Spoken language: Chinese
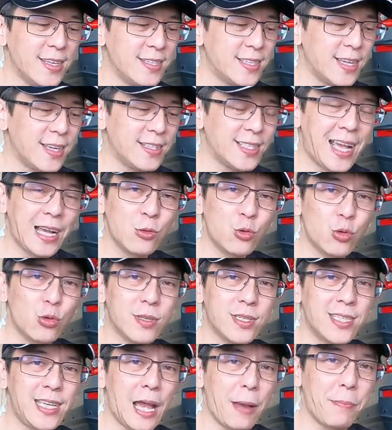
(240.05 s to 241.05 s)
这个上座
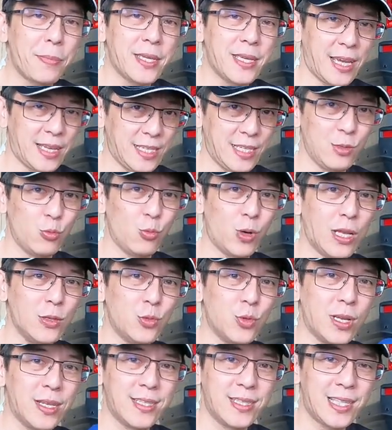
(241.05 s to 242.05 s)
的橡皮啊，已经完
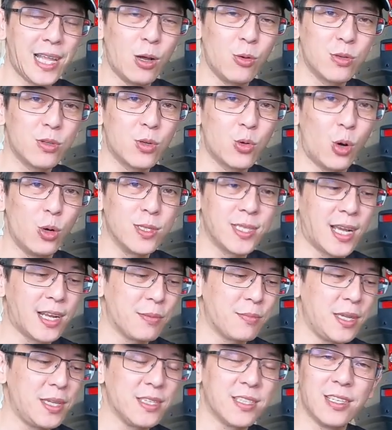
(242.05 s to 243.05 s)
全到工厂里
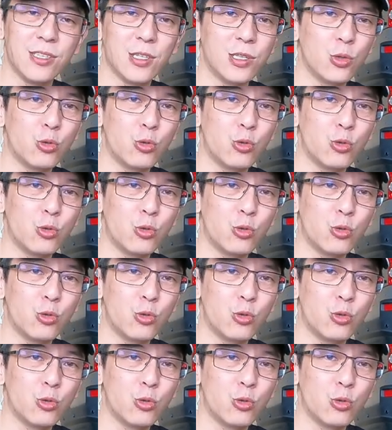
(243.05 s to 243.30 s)
面已经